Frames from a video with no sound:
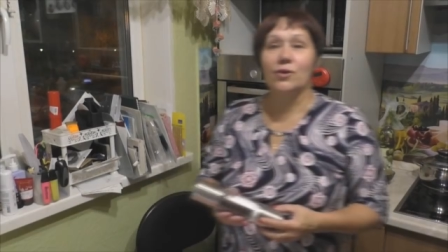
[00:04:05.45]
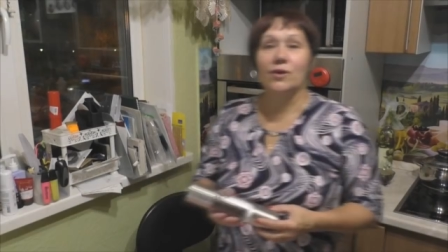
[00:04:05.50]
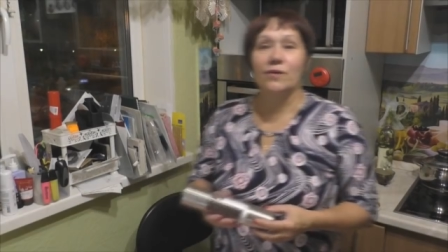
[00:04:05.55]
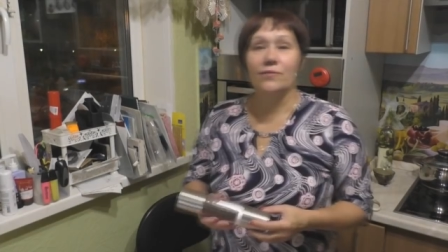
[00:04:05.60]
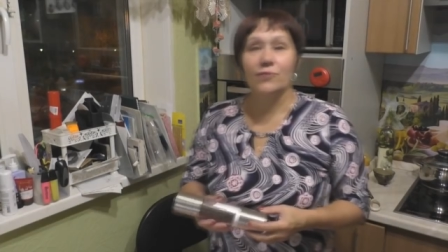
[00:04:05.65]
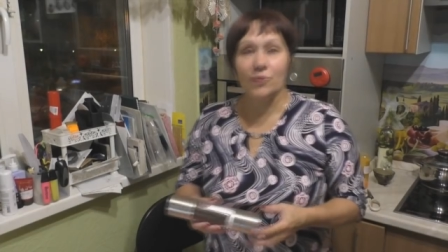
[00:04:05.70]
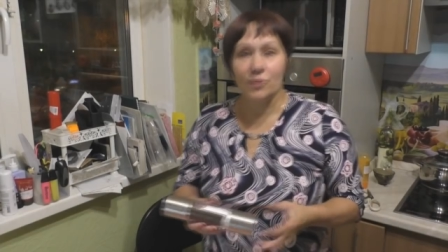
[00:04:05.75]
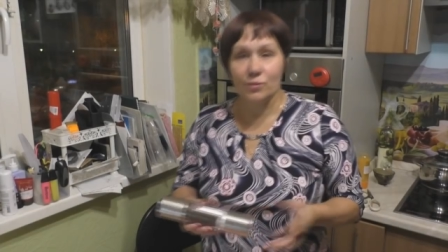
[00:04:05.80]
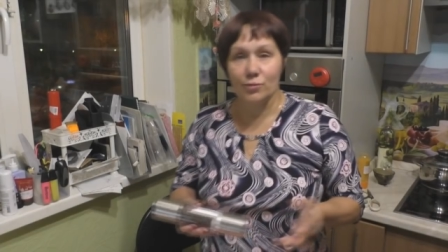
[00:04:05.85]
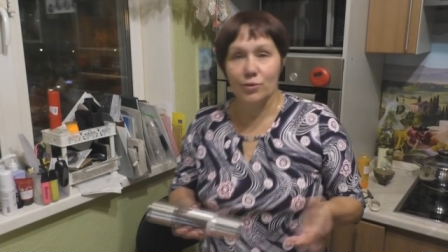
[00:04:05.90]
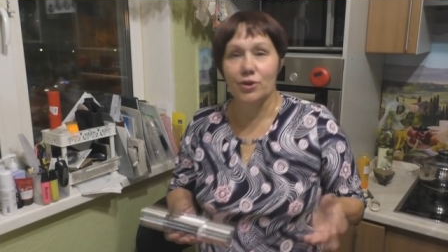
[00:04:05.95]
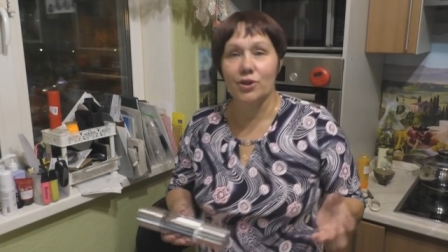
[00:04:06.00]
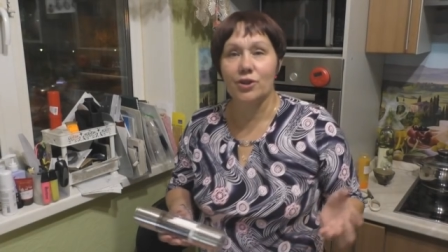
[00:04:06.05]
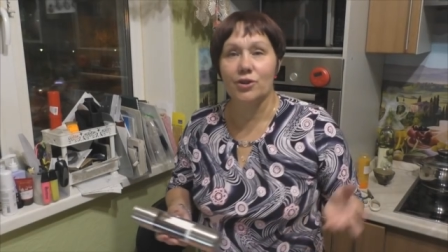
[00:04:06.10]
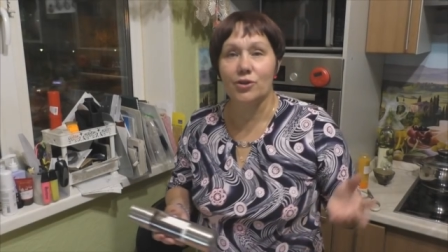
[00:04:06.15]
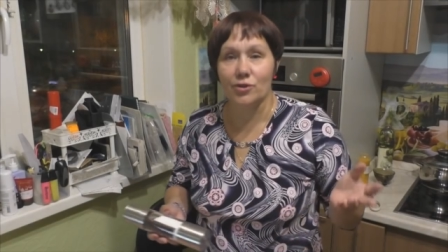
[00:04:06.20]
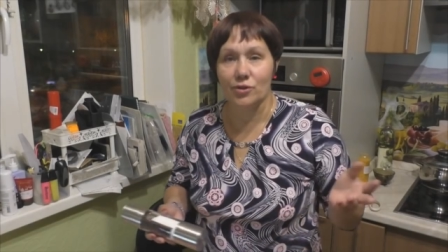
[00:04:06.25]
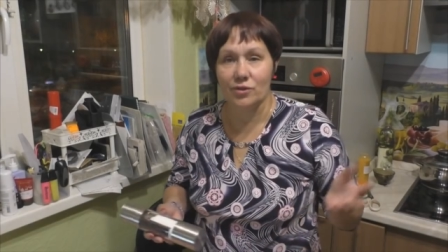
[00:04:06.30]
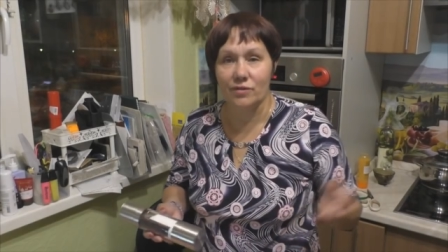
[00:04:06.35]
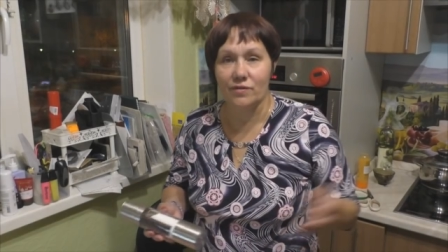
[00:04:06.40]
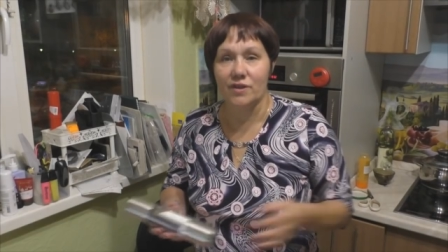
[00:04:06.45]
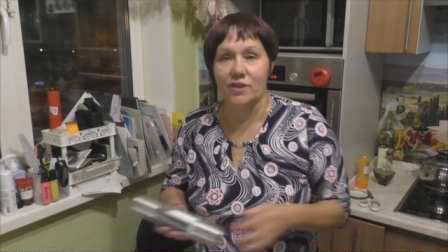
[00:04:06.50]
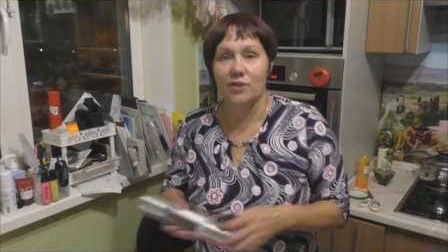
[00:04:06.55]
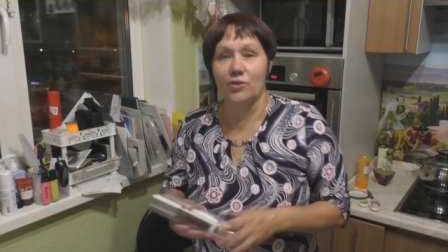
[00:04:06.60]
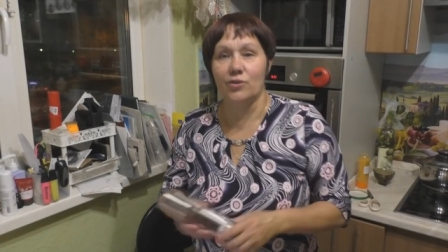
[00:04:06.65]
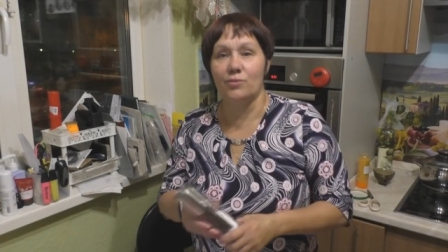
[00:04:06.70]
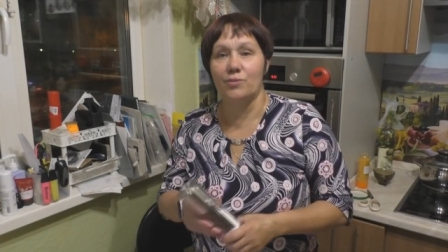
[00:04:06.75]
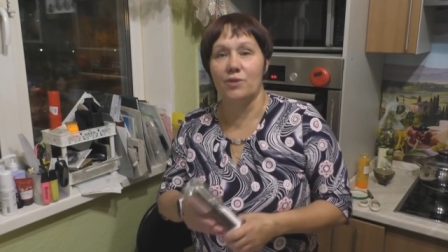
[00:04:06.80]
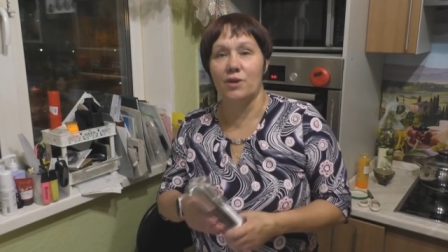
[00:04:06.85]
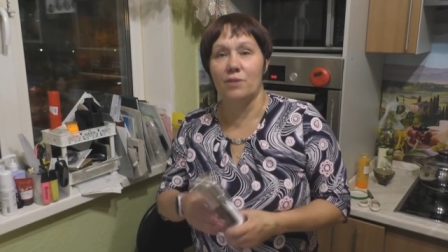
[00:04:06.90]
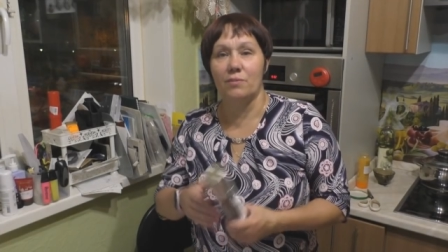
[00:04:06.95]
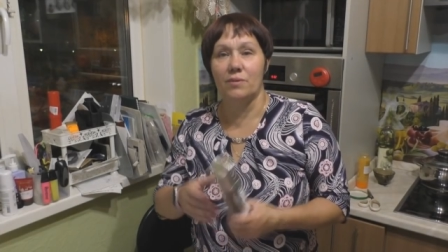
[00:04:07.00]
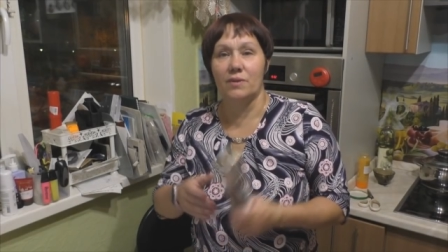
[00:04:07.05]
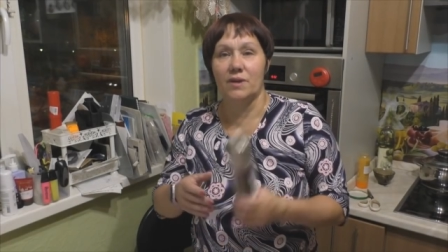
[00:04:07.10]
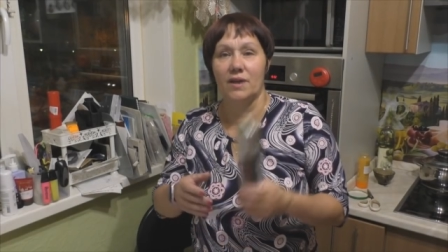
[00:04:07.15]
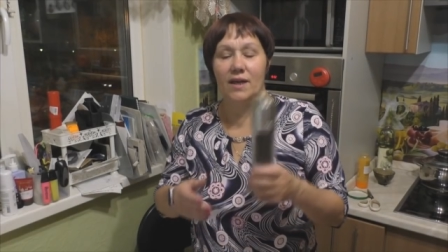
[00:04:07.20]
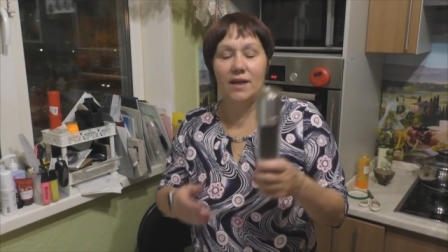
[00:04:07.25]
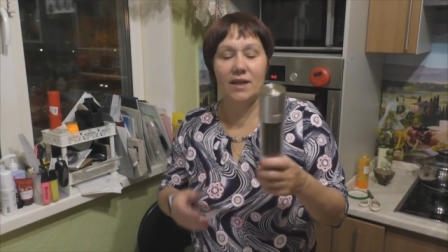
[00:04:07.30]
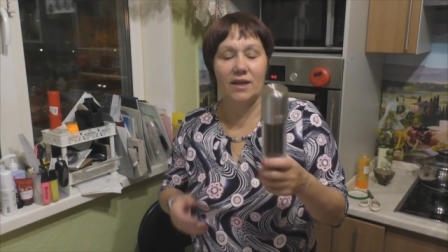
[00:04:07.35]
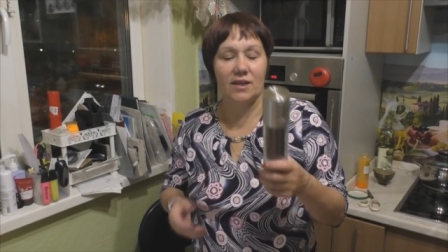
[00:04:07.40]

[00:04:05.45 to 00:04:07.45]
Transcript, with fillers: Кто давно смотрит, тот видео У меня была